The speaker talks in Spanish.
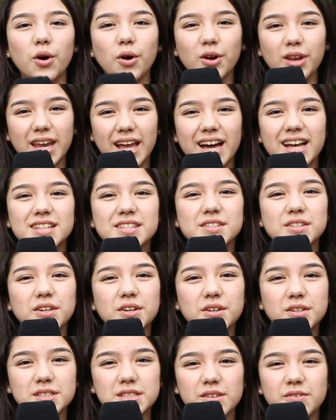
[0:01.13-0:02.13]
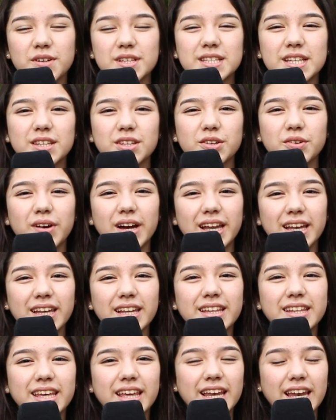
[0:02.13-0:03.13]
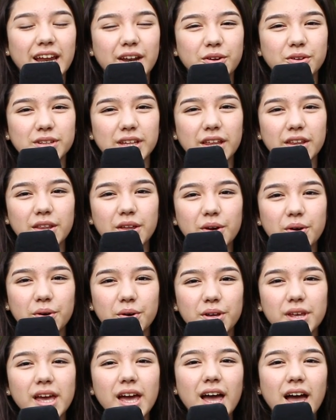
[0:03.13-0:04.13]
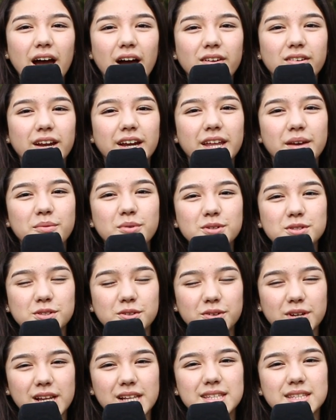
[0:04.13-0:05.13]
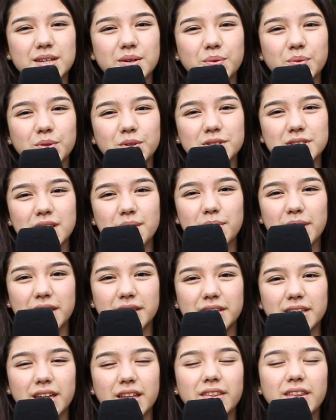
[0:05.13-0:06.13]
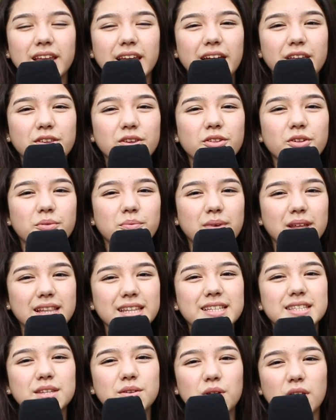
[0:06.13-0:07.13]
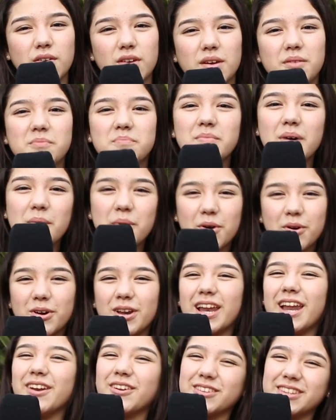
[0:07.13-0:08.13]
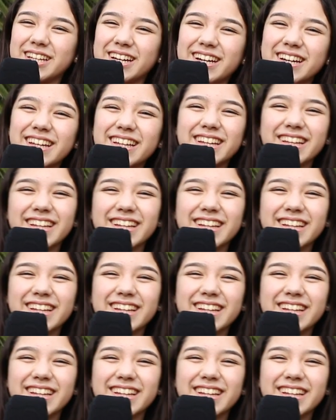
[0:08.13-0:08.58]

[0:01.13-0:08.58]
Hola, soy Josefa Sandoval y en la nota de hoy hablaremos sobre el segundo semestre del año 2019. Vamos con la nota.